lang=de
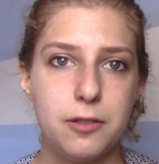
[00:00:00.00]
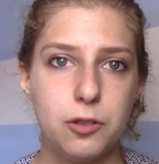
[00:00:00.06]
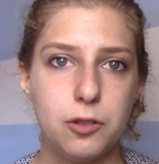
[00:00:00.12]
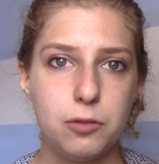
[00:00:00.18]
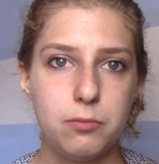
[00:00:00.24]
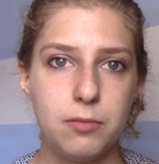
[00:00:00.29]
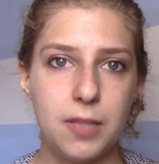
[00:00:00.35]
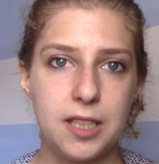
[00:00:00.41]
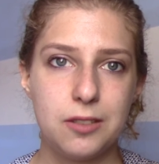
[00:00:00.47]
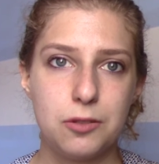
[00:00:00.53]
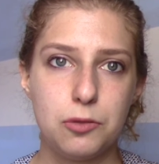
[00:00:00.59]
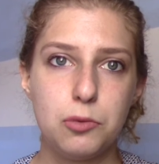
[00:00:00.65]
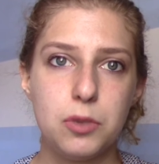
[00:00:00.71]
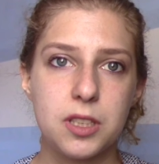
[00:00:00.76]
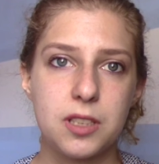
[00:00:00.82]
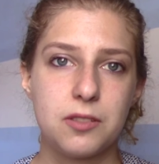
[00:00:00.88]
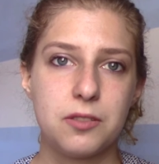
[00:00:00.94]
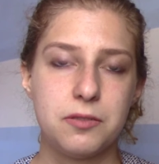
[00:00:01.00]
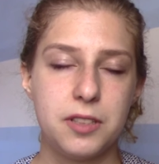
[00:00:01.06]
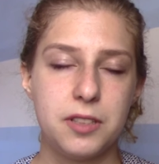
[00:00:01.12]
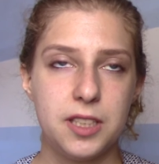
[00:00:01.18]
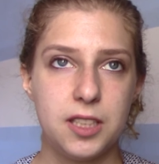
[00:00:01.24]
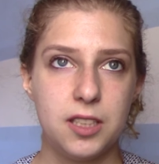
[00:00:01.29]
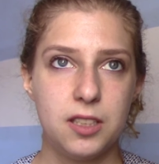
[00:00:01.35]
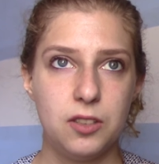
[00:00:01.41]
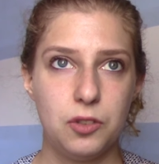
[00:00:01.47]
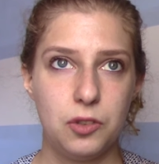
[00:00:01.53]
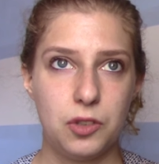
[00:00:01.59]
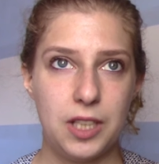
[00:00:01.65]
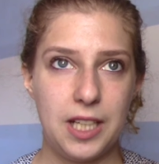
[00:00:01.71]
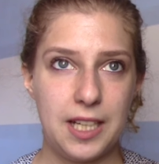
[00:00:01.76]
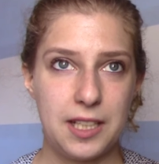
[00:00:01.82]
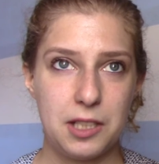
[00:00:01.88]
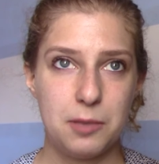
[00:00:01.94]
um meine Ruhe zu finden und
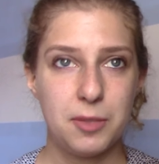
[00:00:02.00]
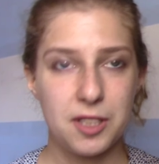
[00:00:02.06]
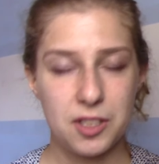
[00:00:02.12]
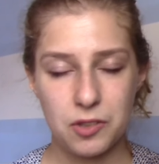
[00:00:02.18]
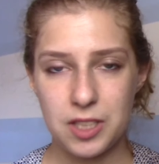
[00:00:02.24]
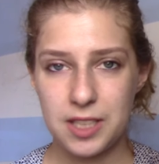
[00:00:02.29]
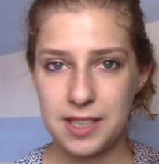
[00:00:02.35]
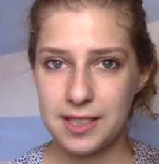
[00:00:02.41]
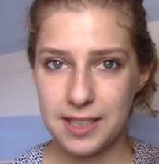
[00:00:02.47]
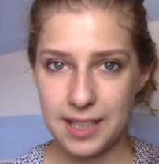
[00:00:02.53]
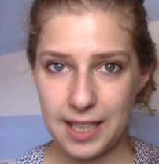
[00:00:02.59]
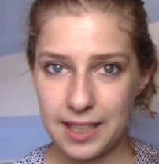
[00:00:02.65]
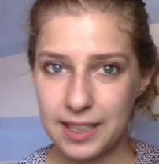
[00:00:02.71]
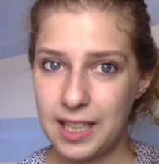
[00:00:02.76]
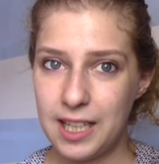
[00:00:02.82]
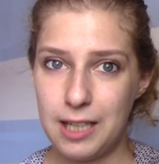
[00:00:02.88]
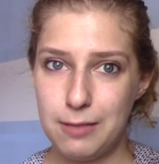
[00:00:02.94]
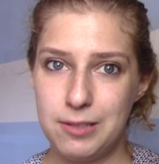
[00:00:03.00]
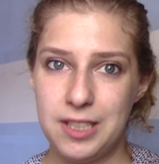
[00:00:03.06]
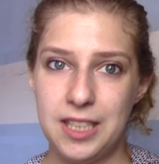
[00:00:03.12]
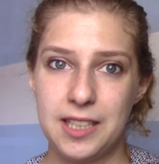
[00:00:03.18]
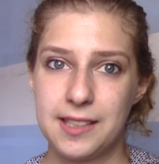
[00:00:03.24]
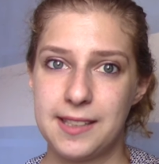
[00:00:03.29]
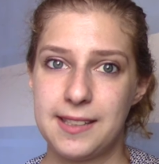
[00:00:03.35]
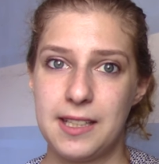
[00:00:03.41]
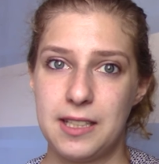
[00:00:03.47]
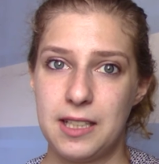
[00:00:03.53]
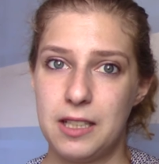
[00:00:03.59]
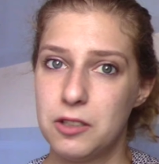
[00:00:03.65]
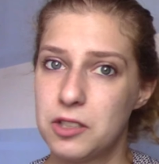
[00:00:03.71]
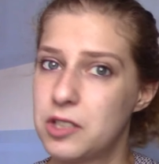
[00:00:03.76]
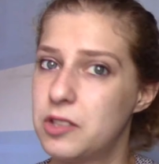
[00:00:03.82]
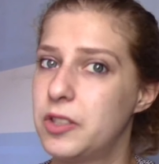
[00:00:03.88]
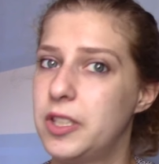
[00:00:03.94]
gar nicht mehr so diesen Drang habe, die ganze Zeit
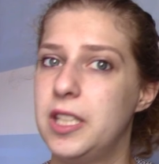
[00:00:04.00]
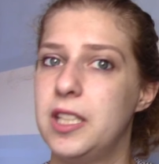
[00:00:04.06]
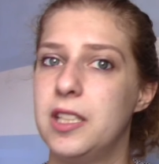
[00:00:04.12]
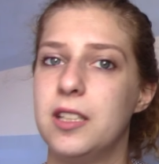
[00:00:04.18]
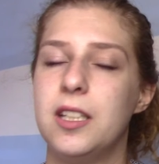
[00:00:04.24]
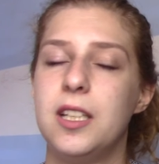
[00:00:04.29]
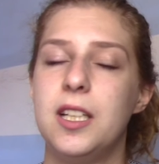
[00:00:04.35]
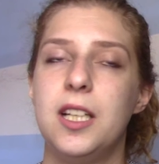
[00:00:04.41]
rauszugehen.